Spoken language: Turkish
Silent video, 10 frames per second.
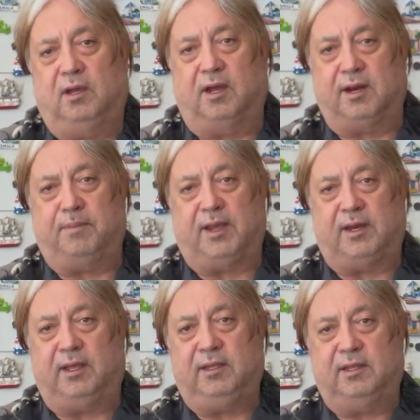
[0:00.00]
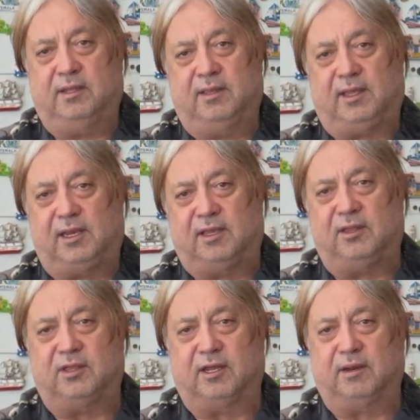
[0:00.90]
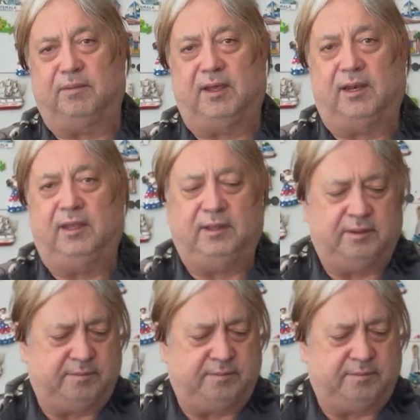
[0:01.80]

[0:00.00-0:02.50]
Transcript: arabayla. ilginç arabayla.